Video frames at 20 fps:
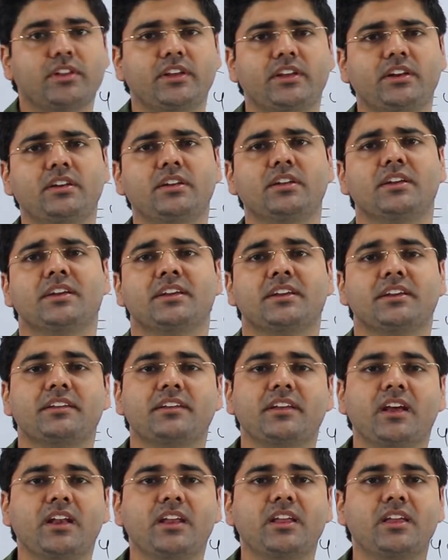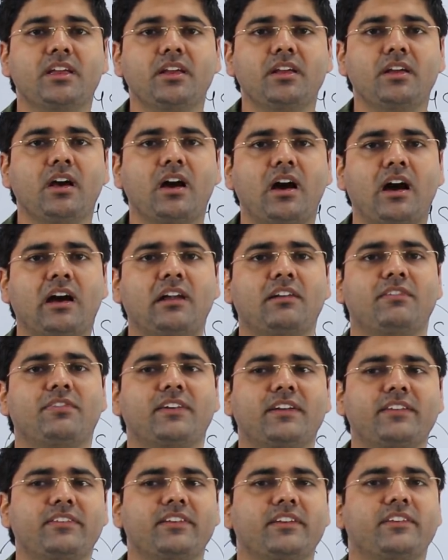तीन यानी कि
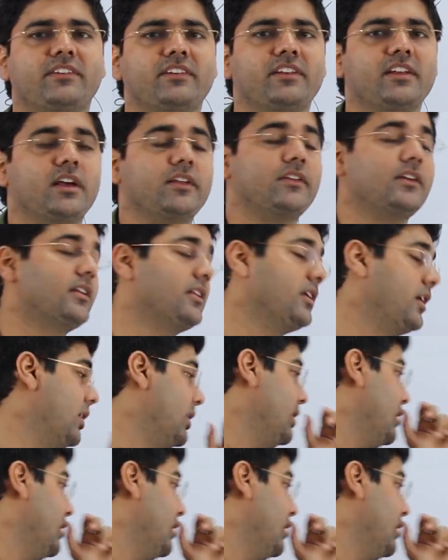अल्फ़ा सिक्सटी आ जाता